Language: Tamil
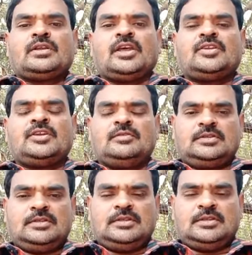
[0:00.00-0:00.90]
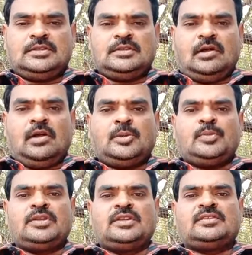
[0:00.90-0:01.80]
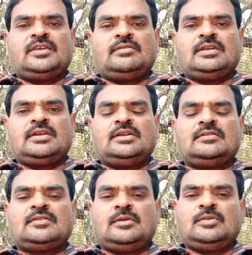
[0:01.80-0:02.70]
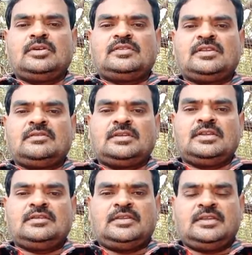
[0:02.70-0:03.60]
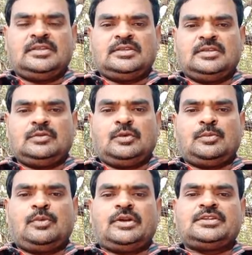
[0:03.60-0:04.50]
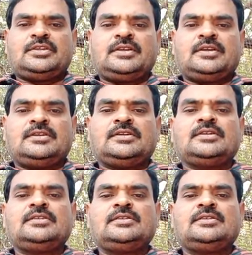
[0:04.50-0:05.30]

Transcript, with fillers: நிறைய வந்து ஆன்மீக சேவைகள் சமூக சேவைகள் செஞ்சு ஒரு புரட்சியை கண்டு